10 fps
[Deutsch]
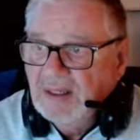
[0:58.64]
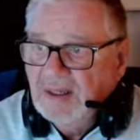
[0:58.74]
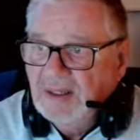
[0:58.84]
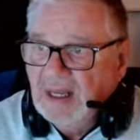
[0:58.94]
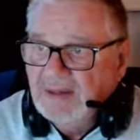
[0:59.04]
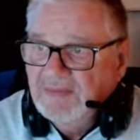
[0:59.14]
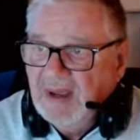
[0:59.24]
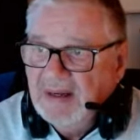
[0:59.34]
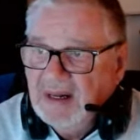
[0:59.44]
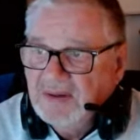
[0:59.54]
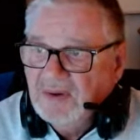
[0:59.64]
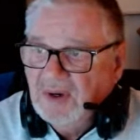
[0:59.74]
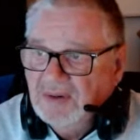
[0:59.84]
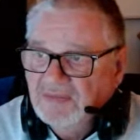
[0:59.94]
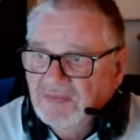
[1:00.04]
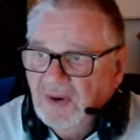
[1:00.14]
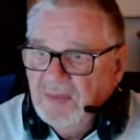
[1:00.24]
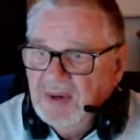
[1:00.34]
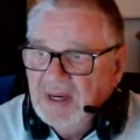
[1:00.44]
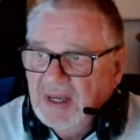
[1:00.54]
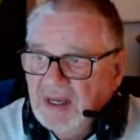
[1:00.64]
Das werden also heute Vormittag